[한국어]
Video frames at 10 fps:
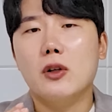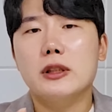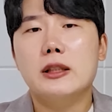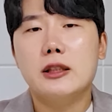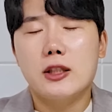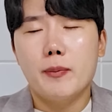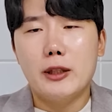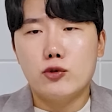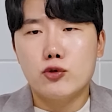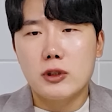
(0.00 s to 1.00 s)
이 기업의
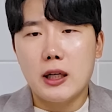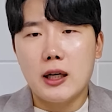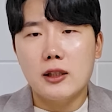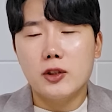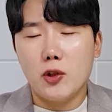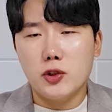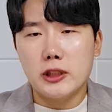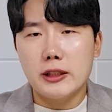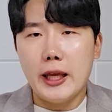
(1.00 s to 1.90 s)
주가를 결정짓는